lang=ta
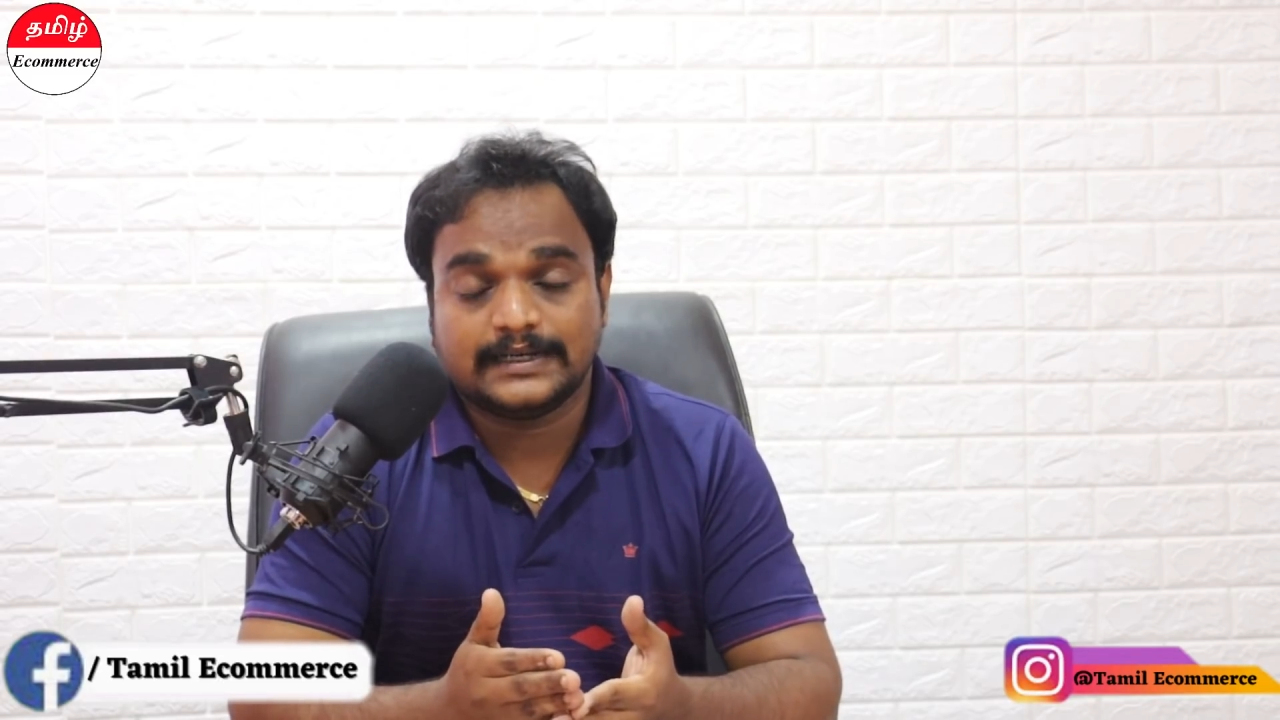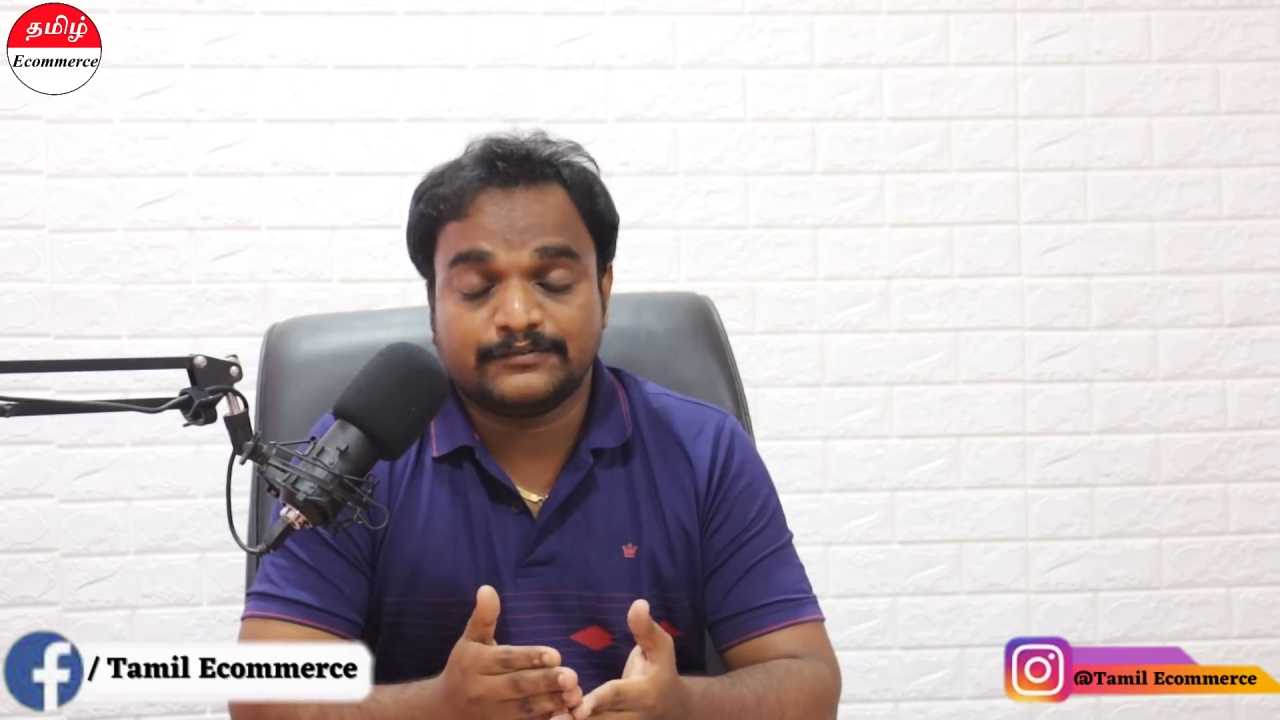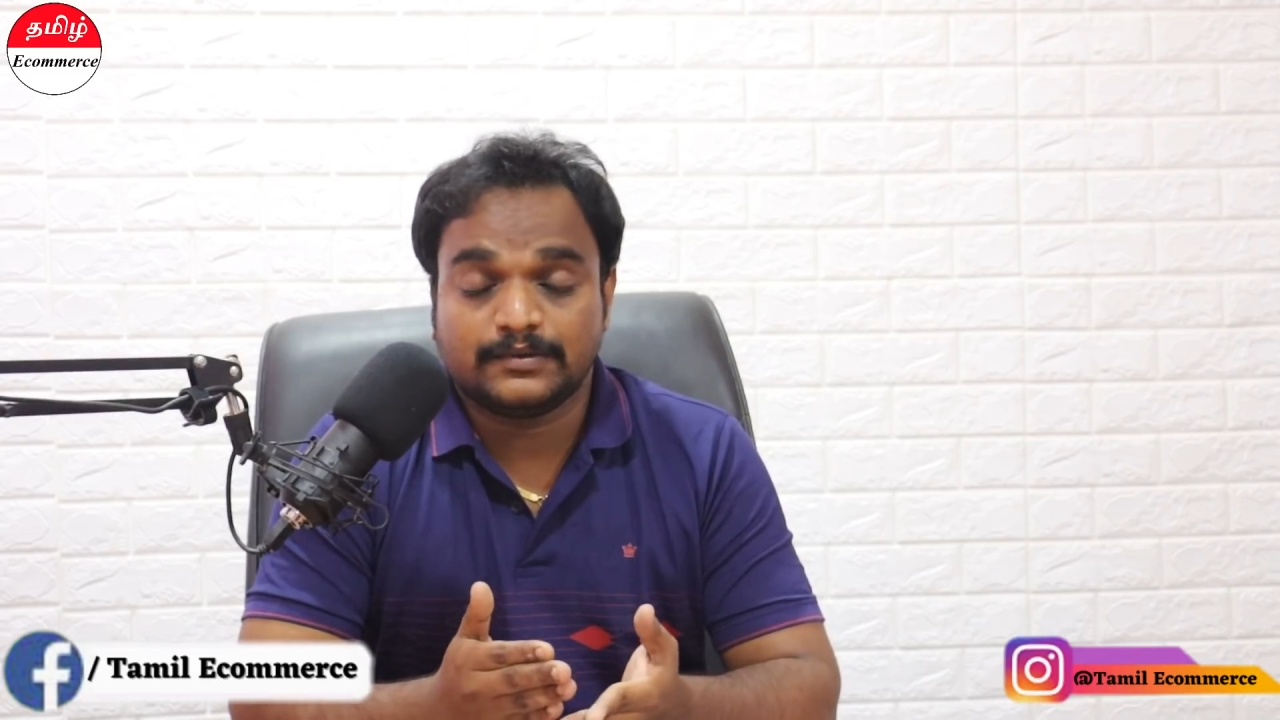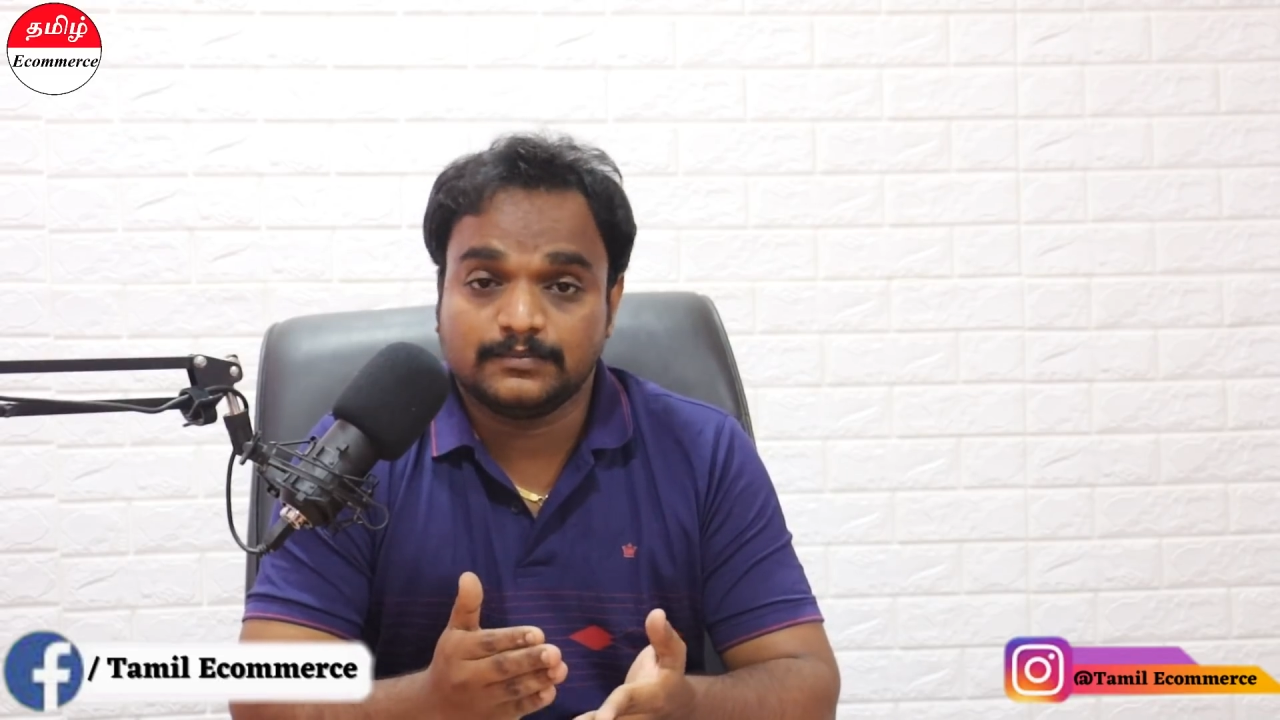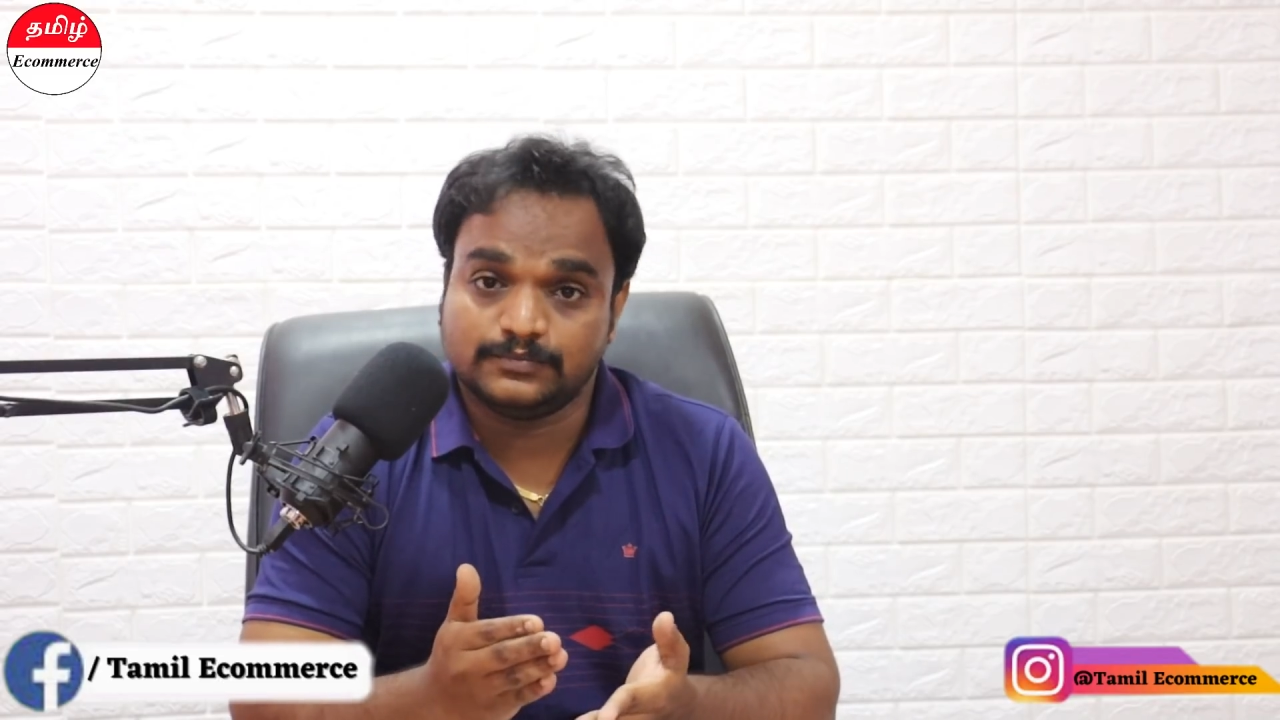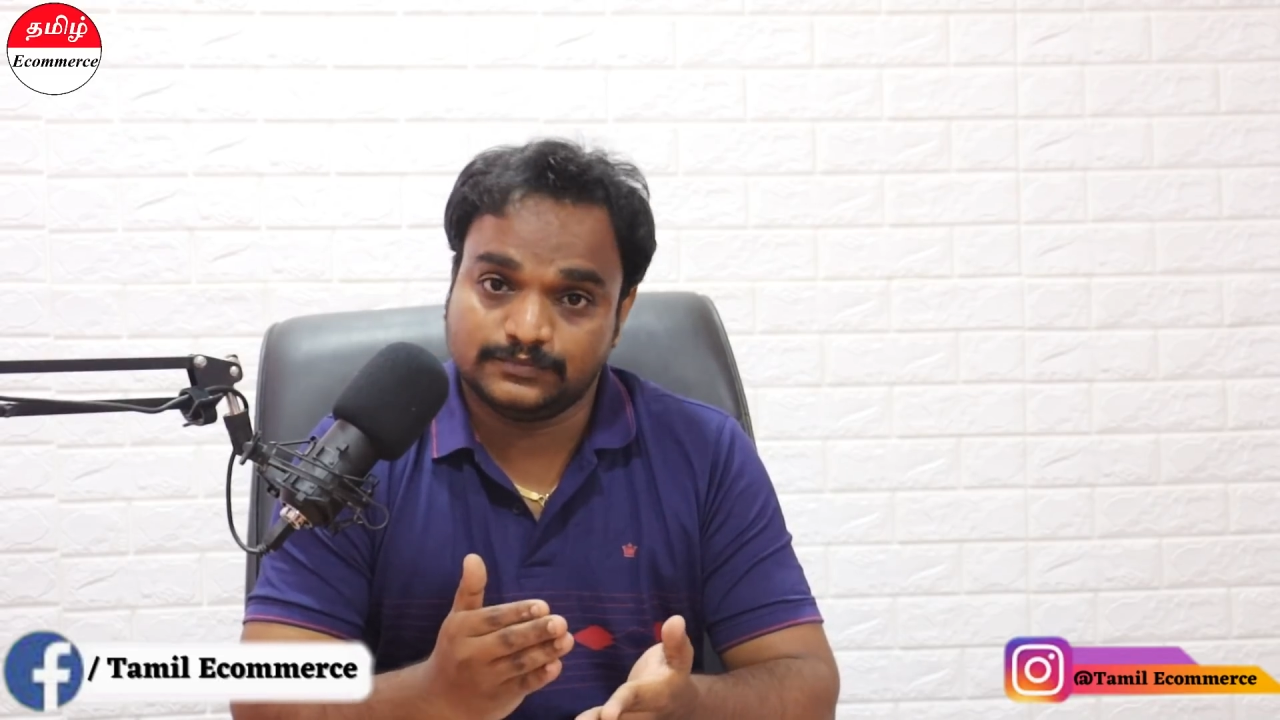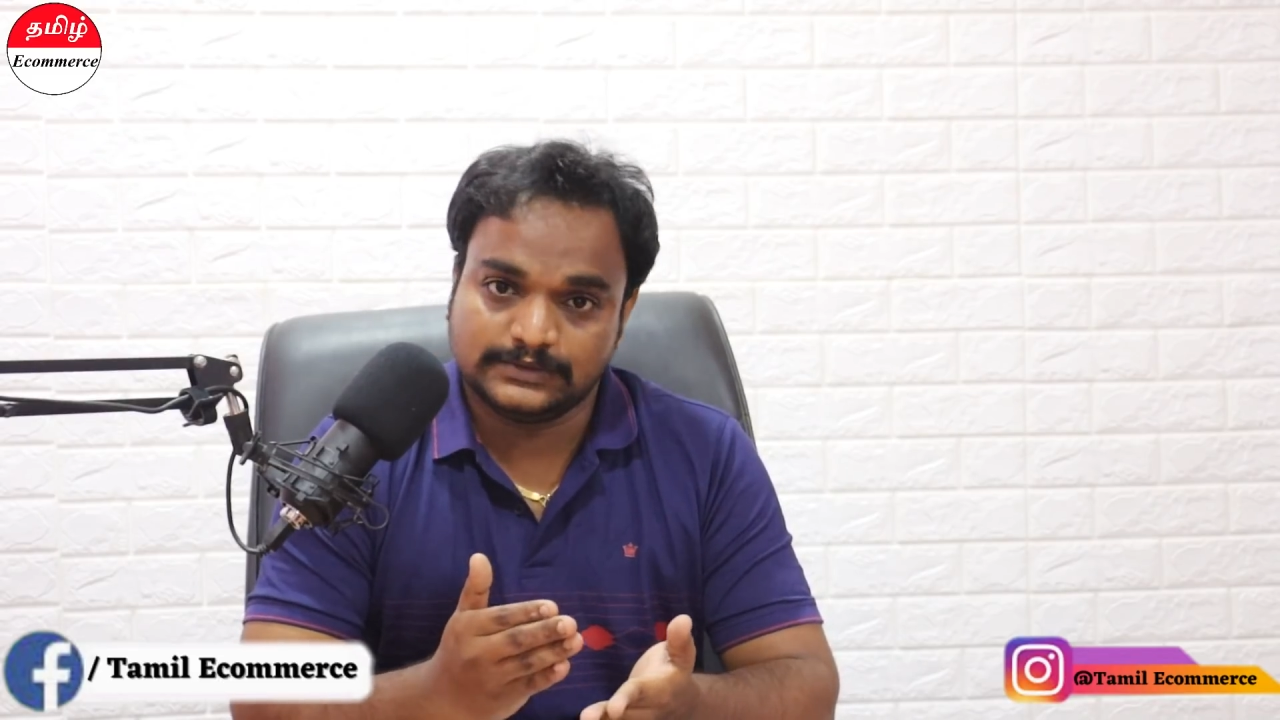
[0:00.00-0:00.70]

ரைட் ஃப்ரம்